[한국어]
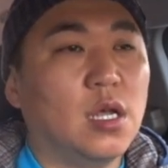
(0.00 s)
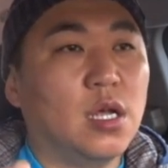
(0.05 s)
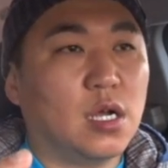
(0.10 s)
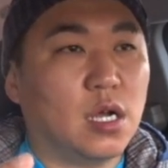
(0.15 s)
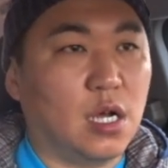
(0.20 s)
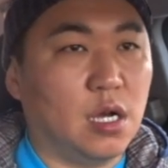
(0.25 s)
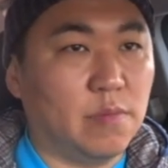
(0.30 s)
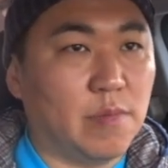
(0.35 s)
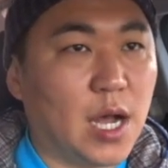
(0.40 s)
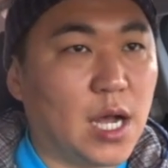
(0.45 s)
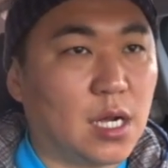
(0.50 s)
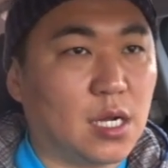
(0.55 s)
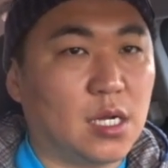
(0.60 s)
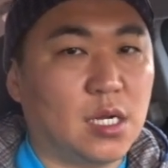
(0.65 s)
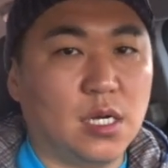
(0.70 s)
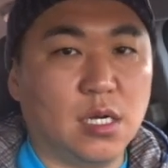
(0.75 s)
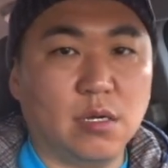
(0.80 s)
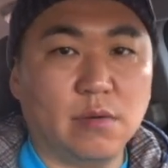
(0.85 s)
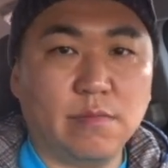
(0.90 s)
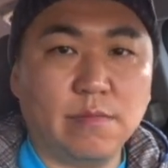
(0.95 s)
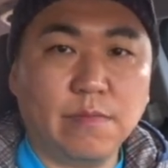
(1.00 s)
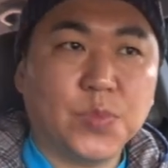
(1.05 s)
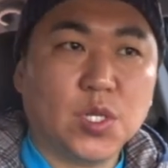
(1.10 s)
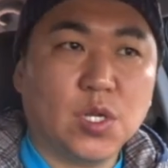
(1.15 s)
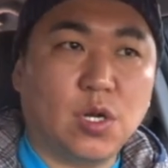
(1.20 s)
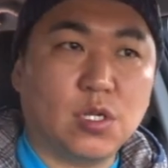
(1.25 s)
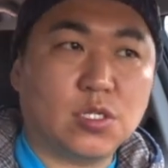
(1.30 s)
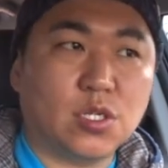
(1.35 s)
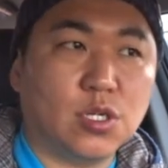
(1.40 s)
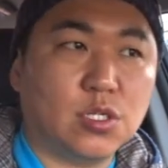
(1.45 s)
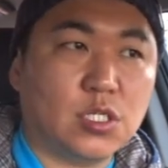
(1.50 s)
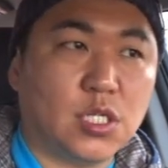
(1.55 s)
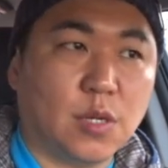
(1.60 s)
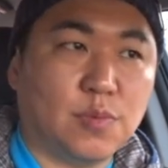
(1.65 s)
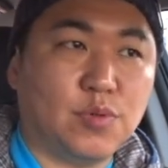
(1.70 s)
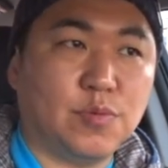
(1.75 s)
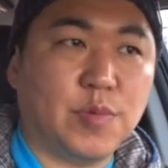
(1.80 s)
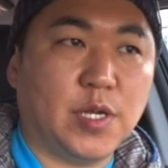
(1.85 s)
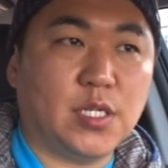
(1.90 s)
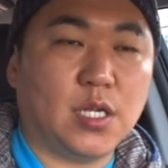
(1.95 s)
그만큼 어떤
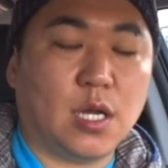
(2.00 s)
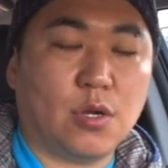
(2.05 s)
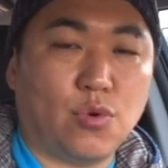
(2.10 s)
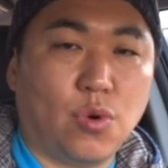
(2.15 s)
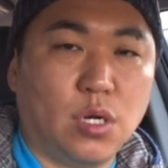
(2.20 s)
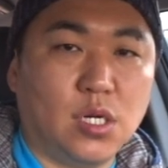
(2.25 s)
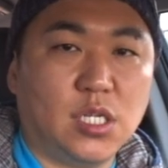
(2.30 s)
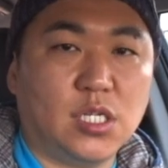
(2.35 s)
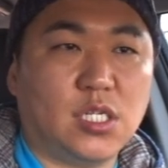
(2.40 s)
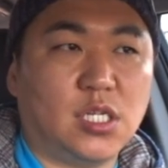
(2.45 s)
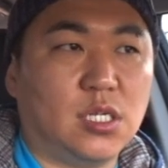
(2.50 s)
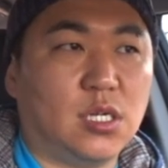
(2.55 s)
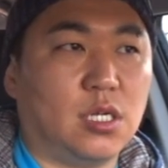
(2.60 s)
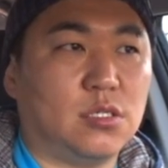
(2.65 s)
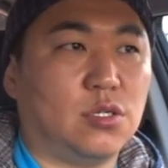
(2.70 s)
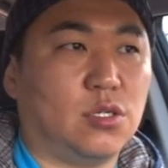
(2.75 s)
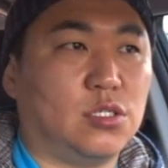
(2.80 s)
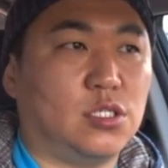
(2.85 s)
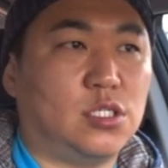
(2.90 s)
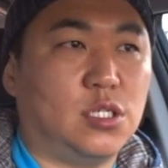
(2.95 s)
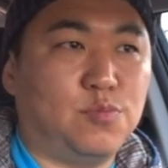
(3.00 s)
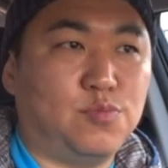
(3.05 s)
제품에 대한 퀄리티라든지